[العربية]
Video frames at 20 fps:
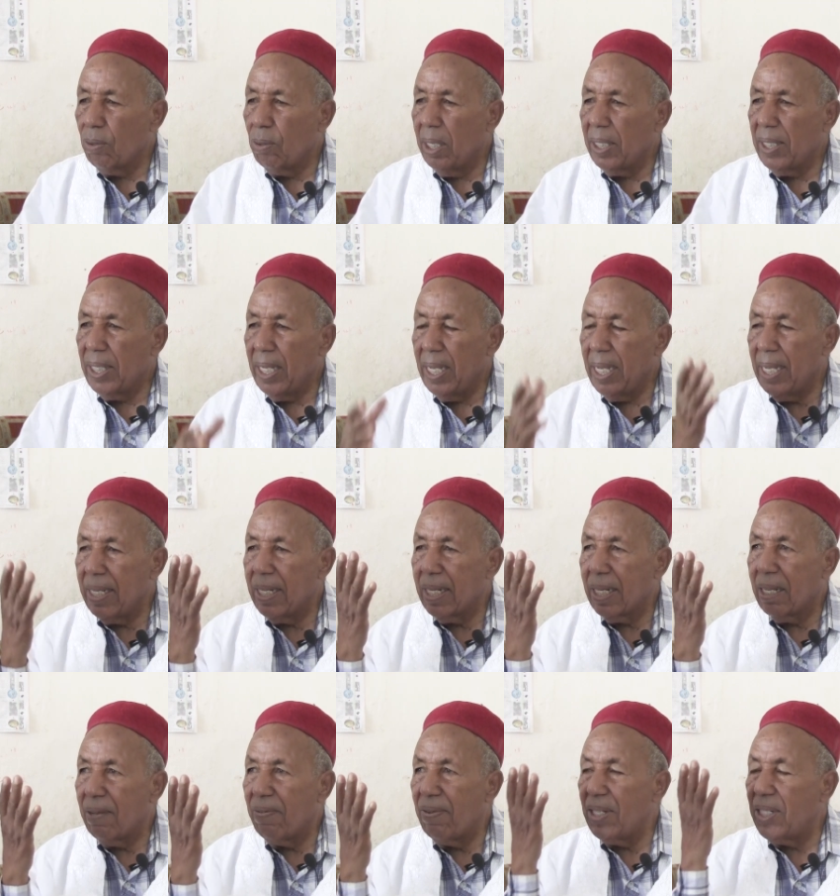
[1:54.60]
تقعد حاير
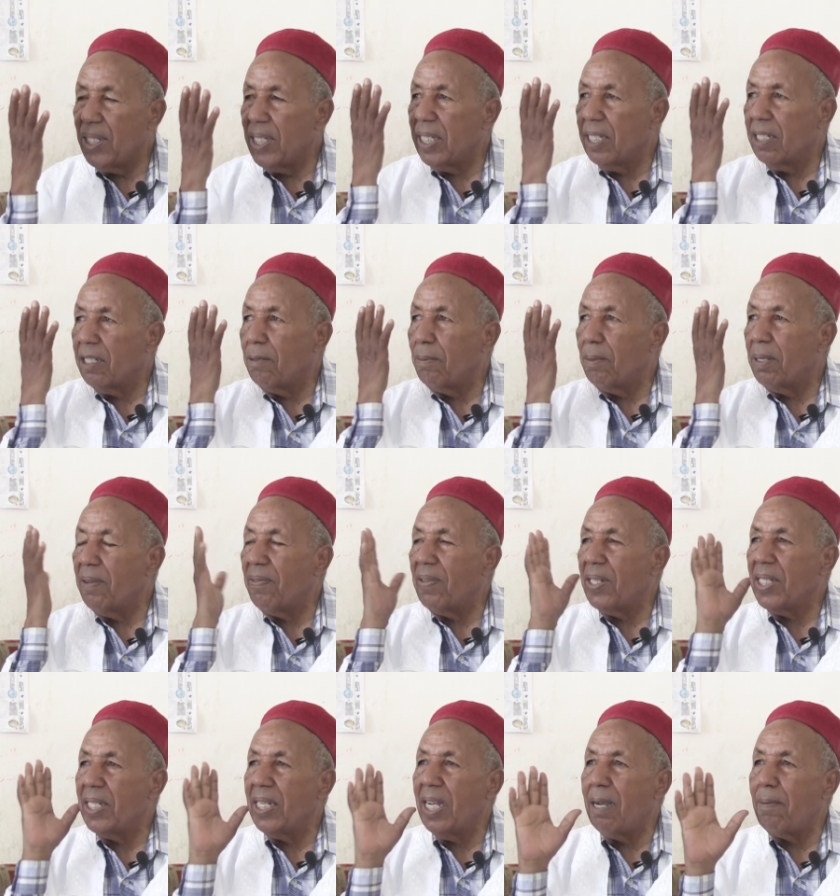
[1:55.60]
كيفاش يكتب
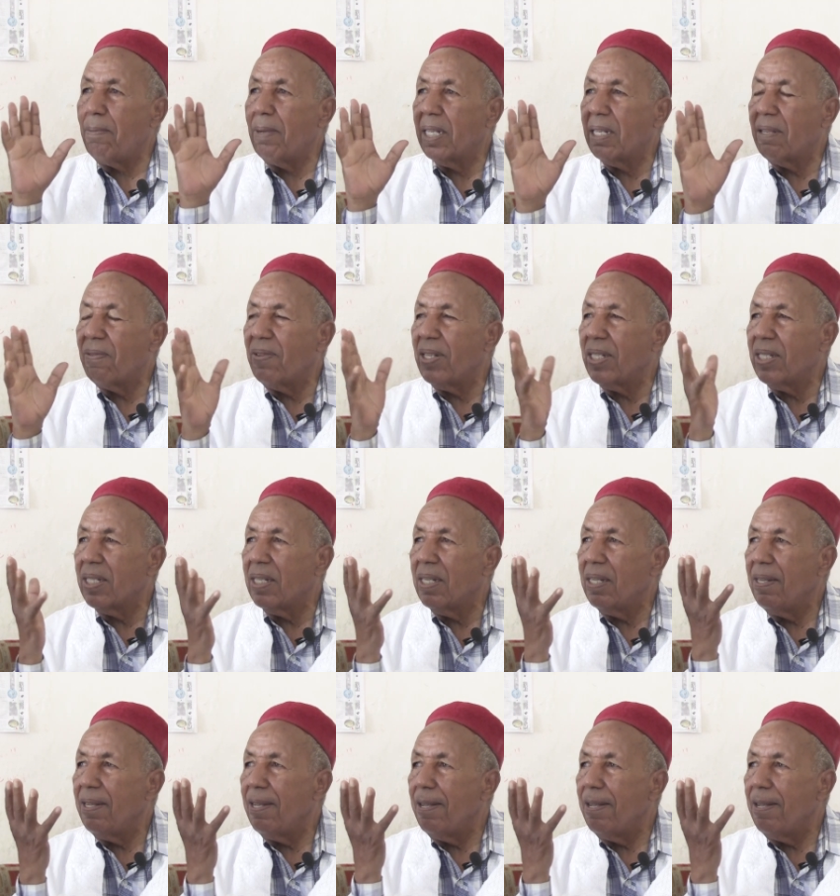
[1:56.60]
كيفاش يعمل كيفاش